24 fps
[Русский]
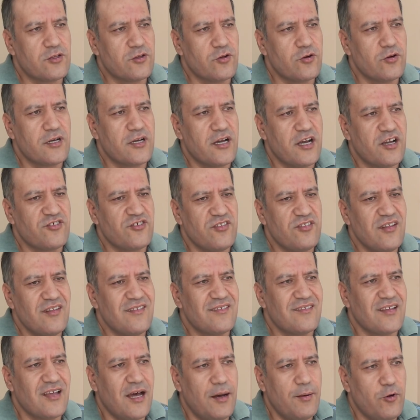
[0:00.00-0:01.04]
который каждый день
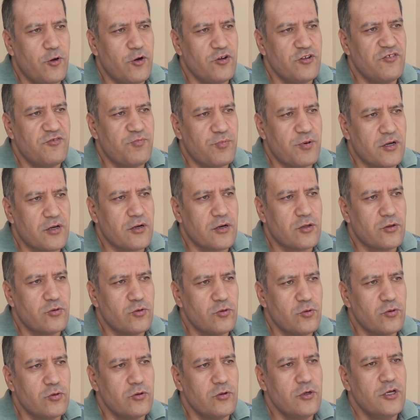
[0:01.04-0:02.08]
сам ходит в
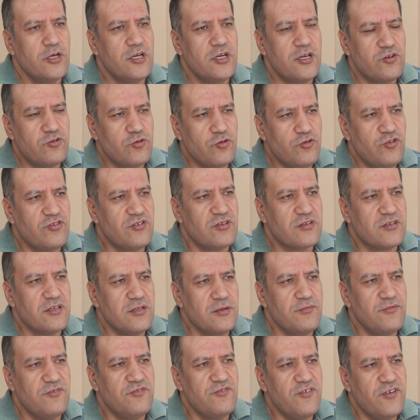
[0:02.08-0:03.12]
прокуратуру и стучится к
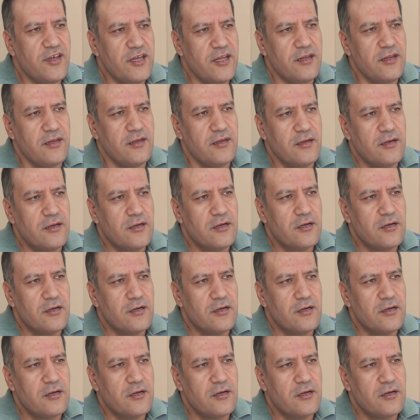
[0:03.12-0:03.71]
ним в двери.